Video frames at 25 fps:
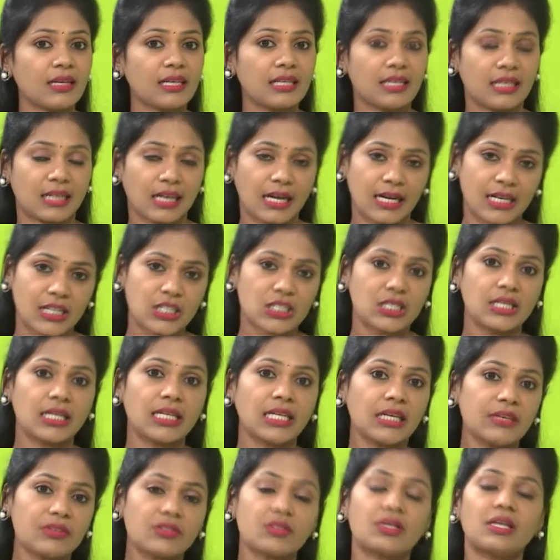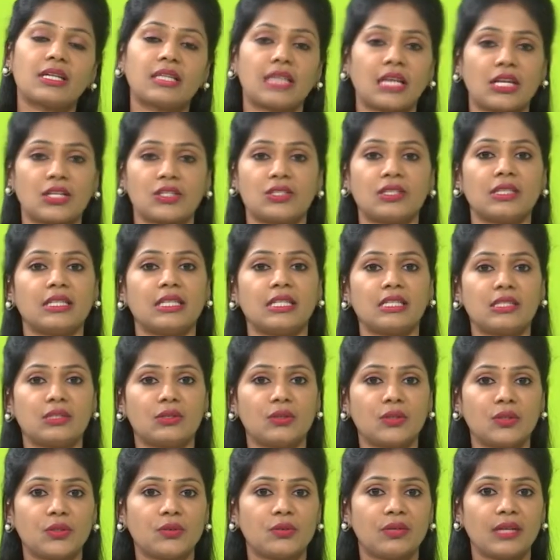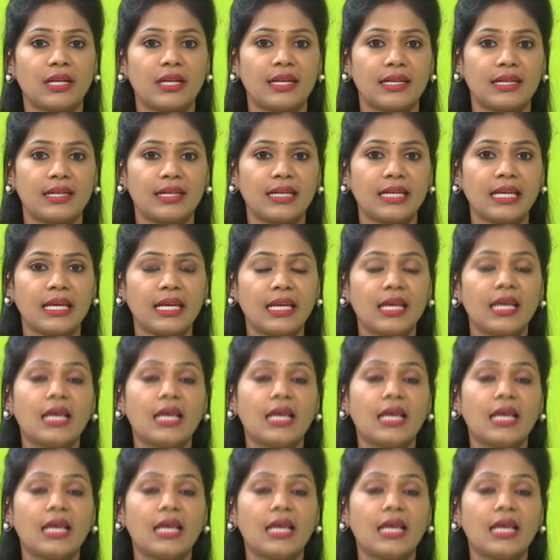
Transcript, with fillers: ఈ రాడిష్ లీవ్స్ కూడా తరచుగా తీసుకుంటూ ఉంటే ఏంటంటే